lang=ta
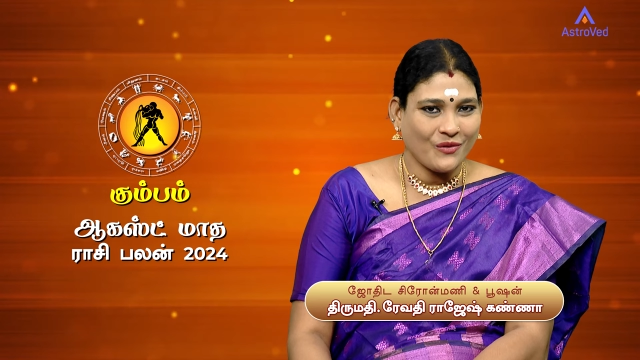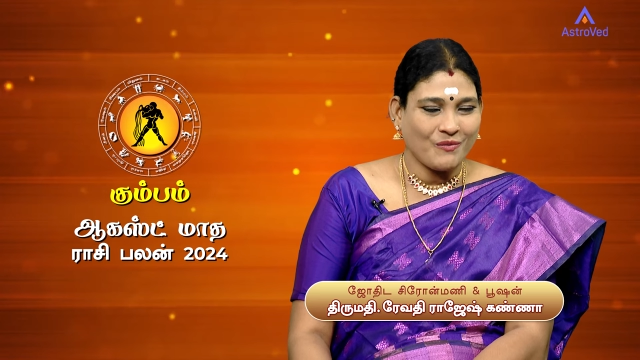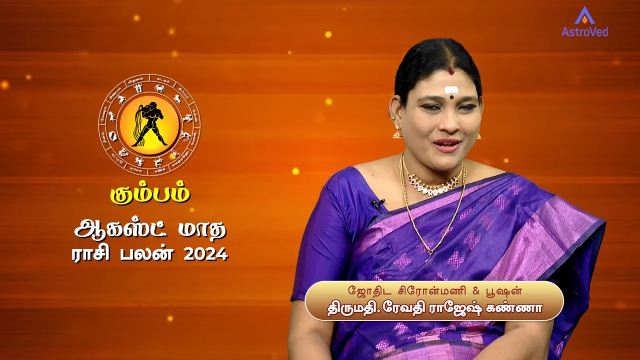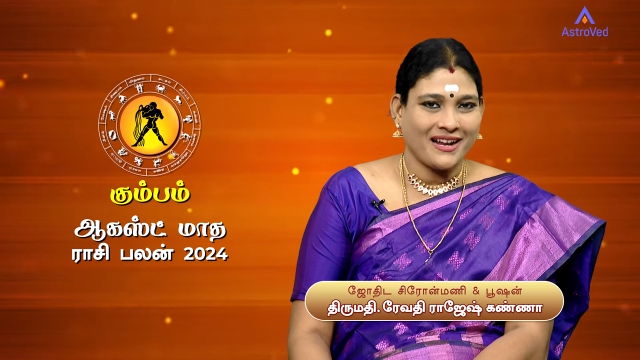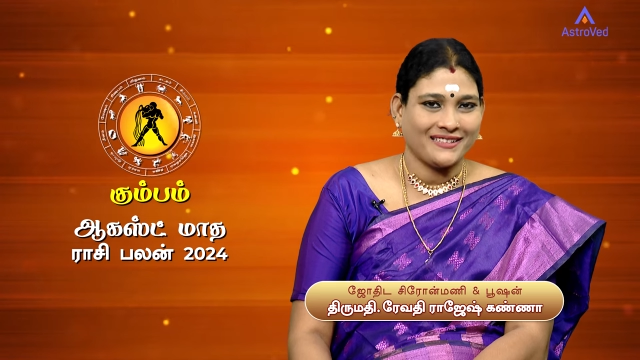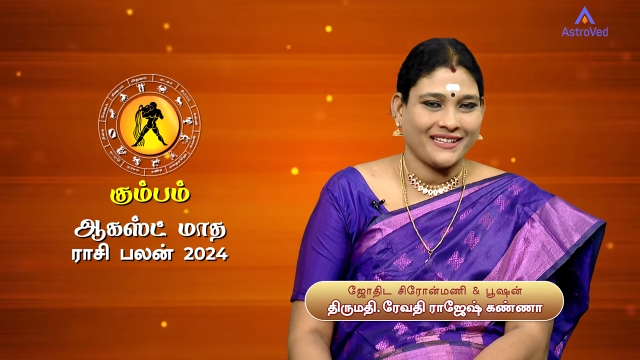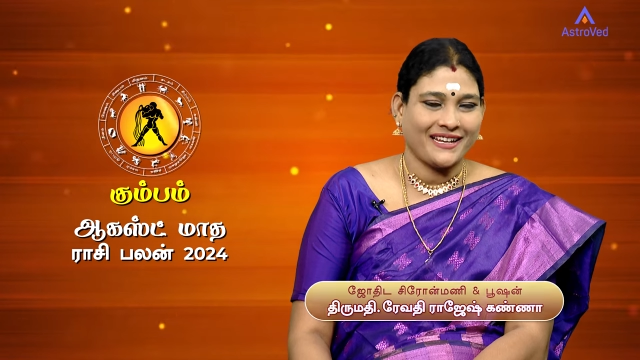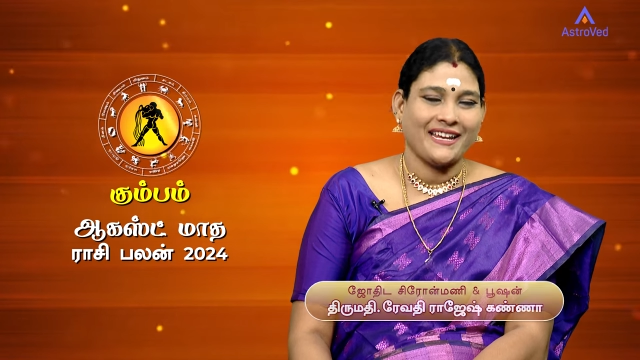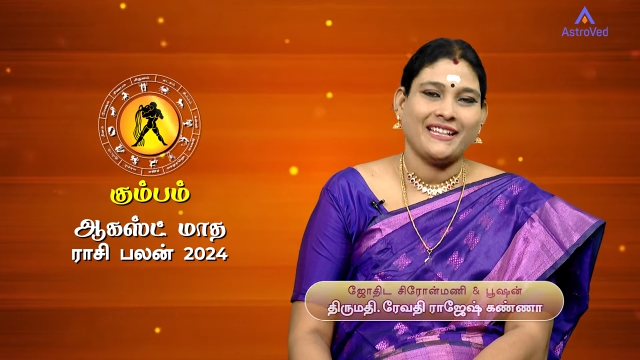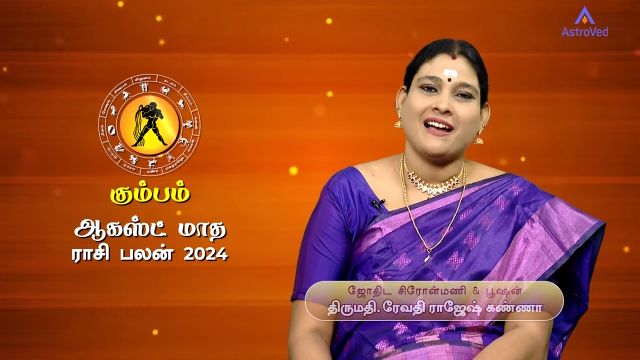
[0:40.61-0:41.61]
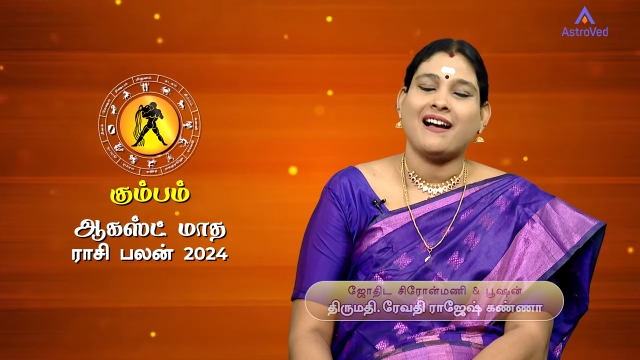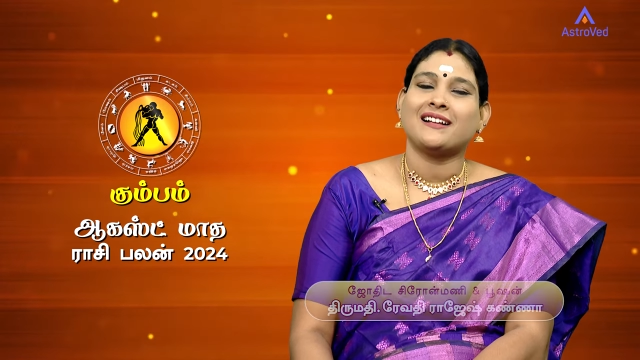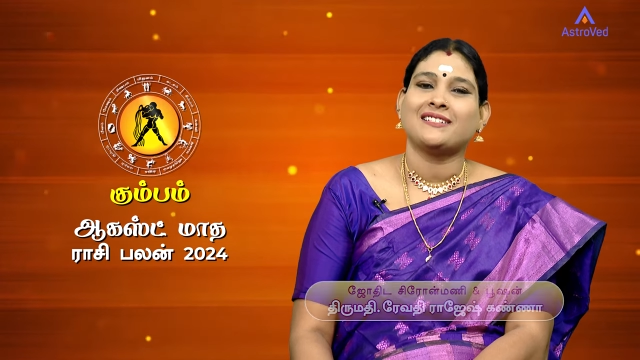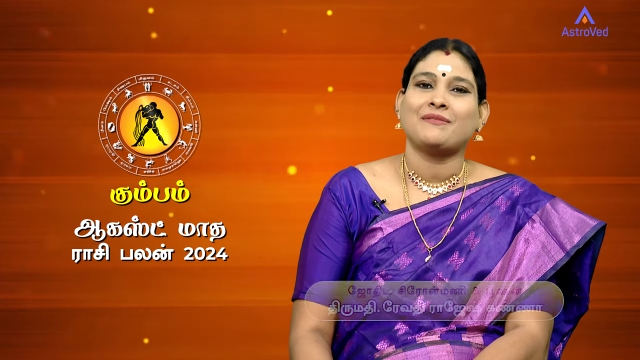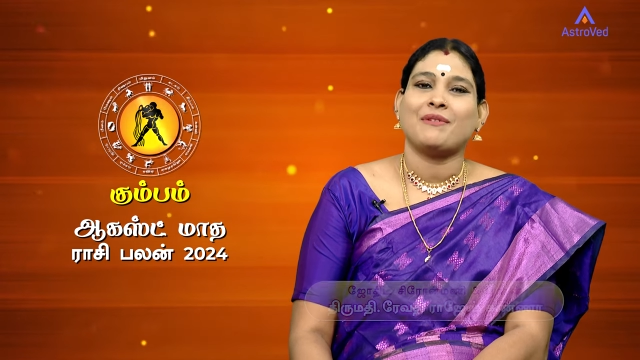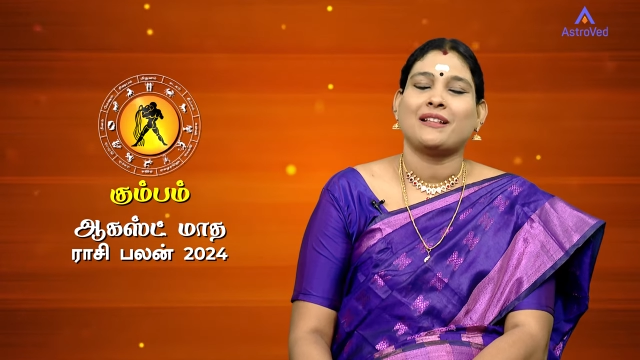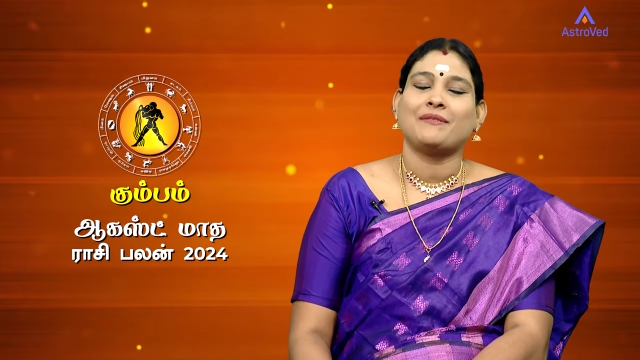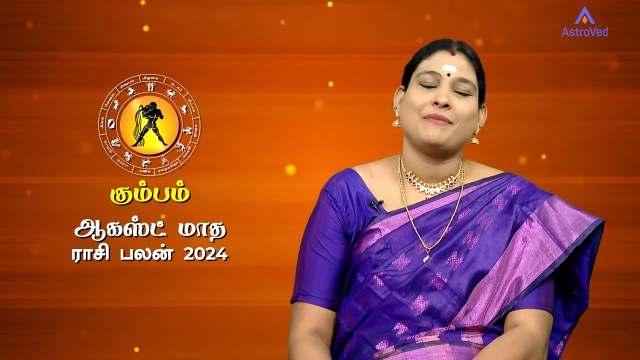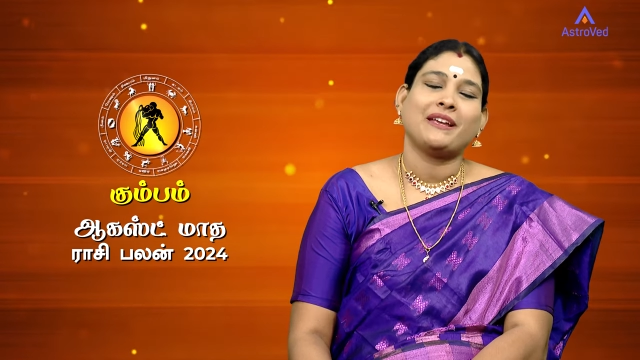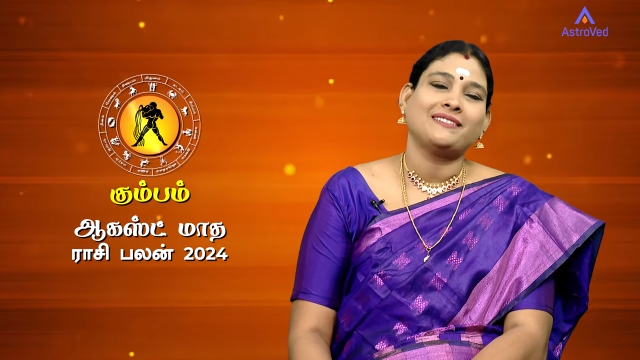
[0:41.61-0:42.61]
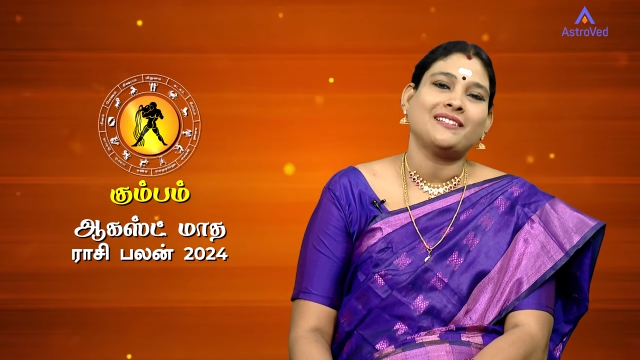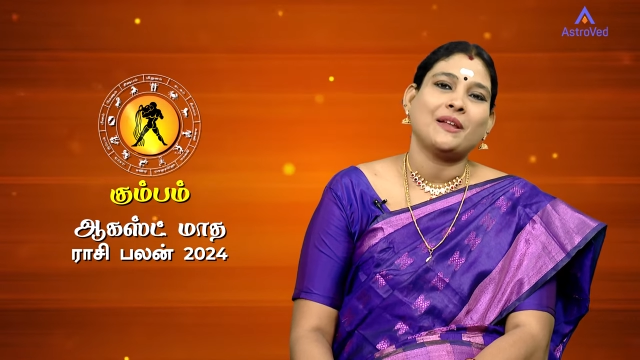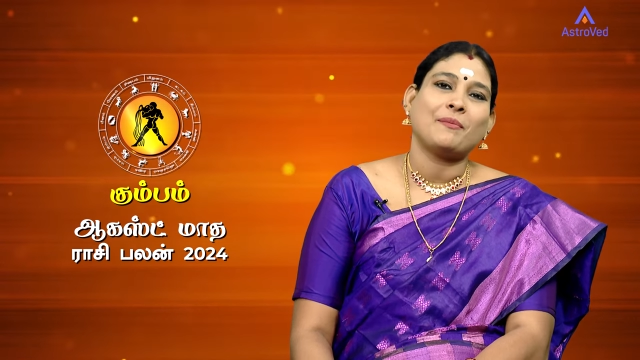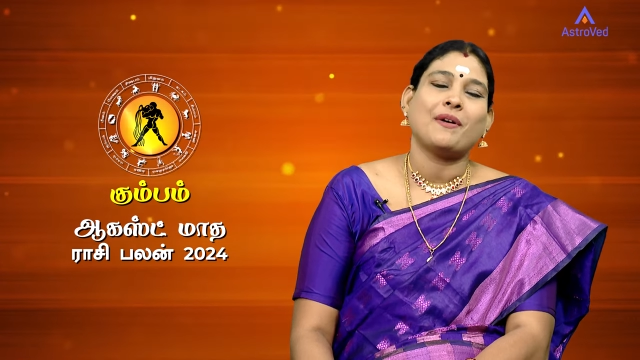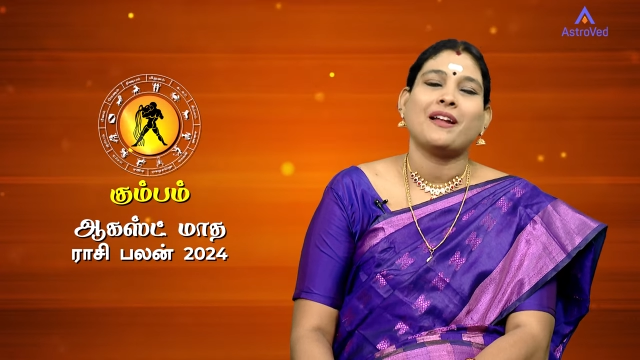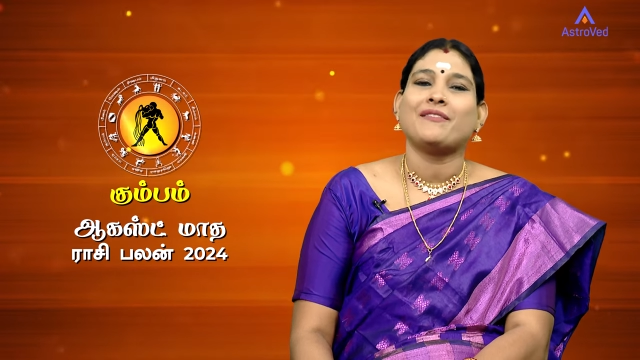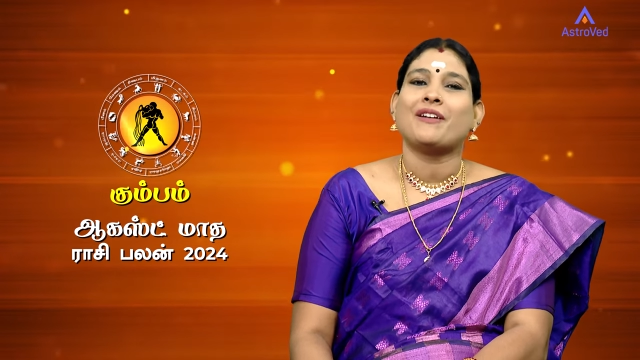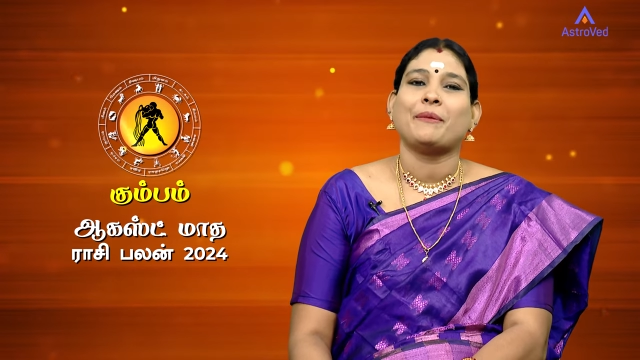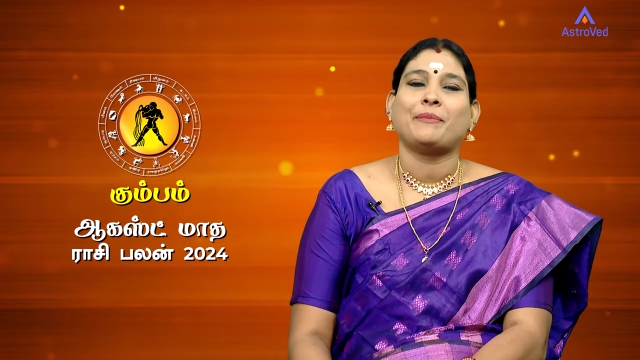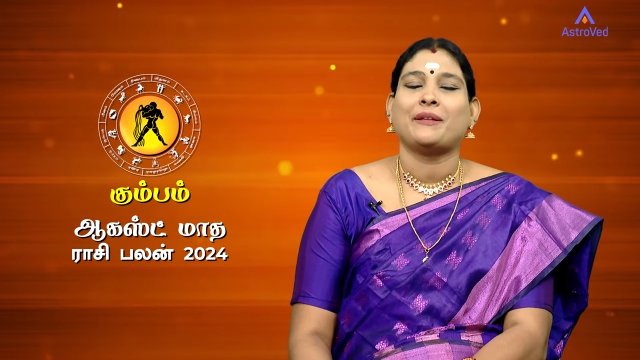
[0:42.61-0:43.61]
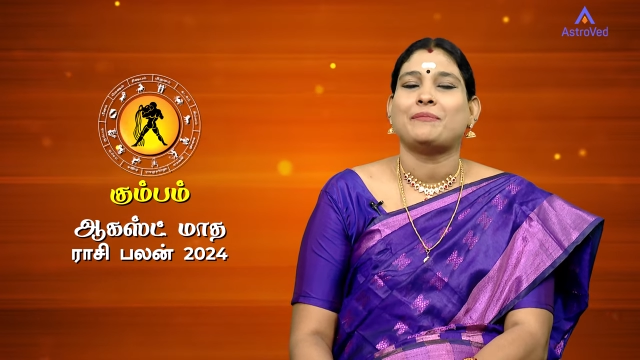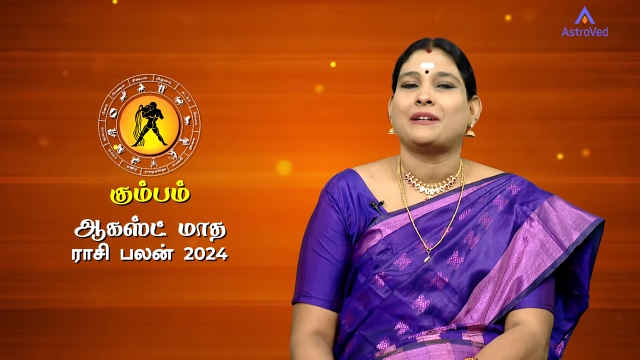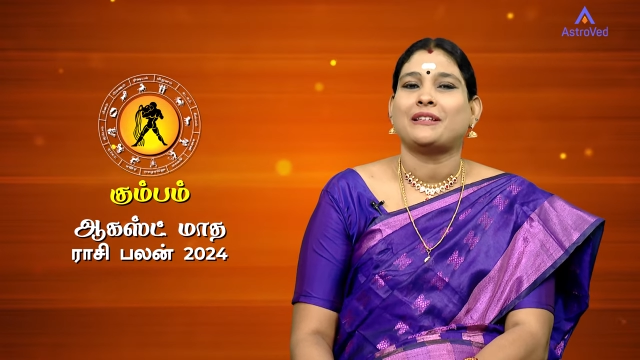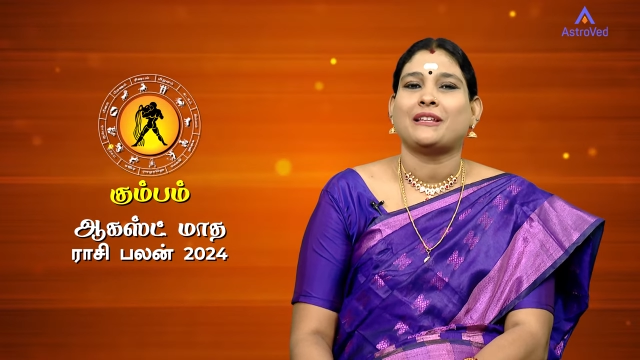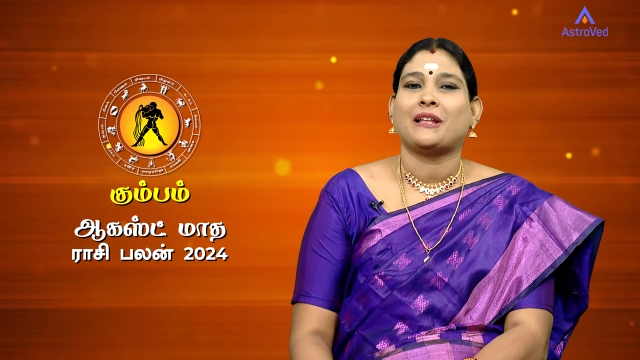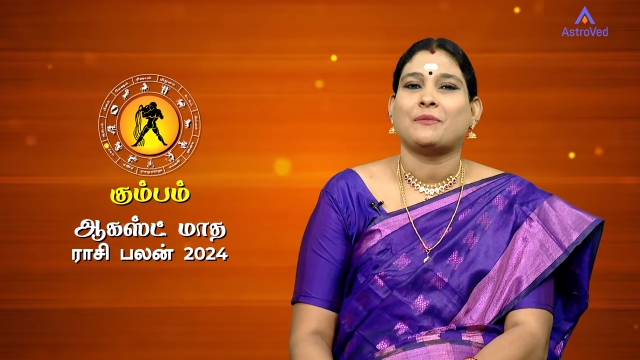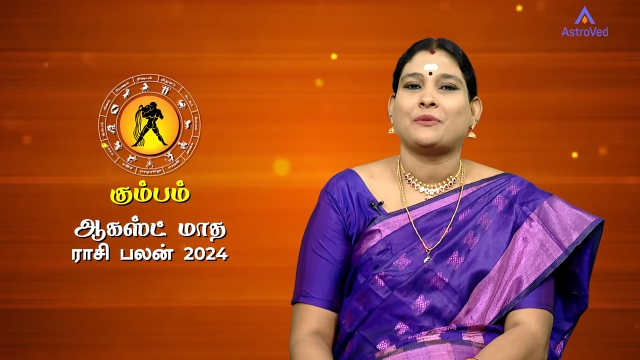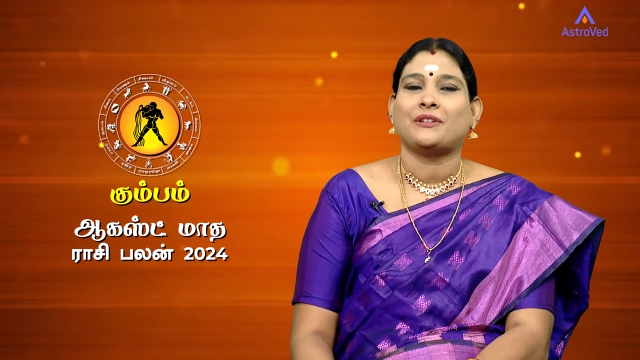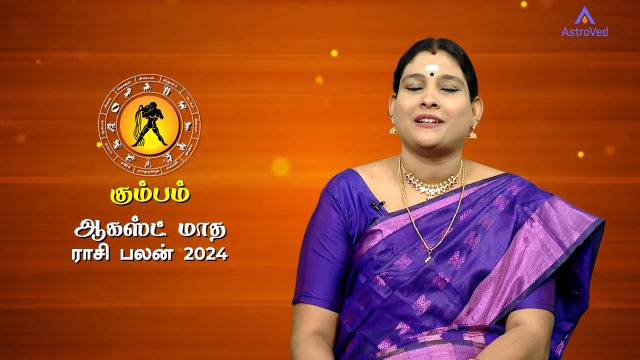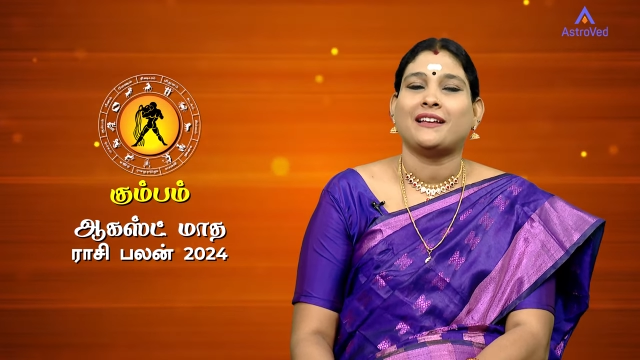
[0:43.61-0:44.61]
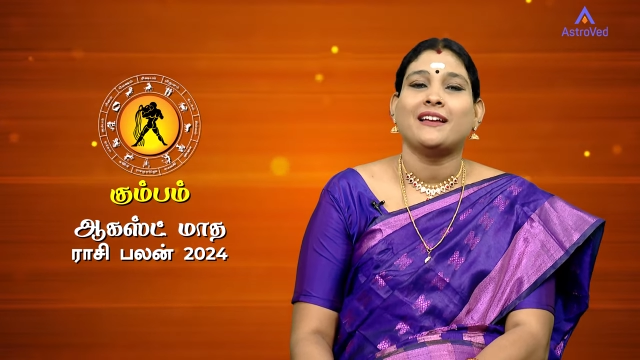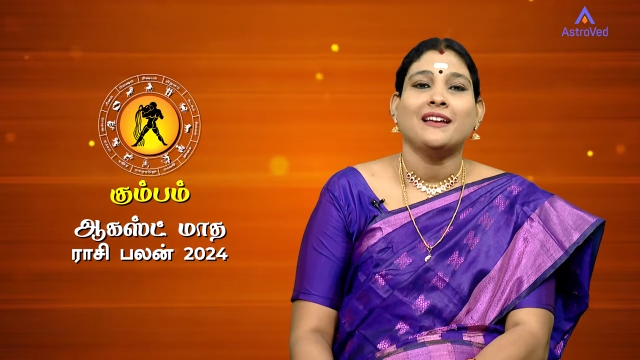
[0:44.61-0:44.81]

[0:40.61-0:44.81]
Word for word: கும்பராசிக்கு இந்த ஆகஸ்ட் மாதம் மிக சிறப்பான வாய்ப்பை ஏற்படுத்தி தரப்போதுங்க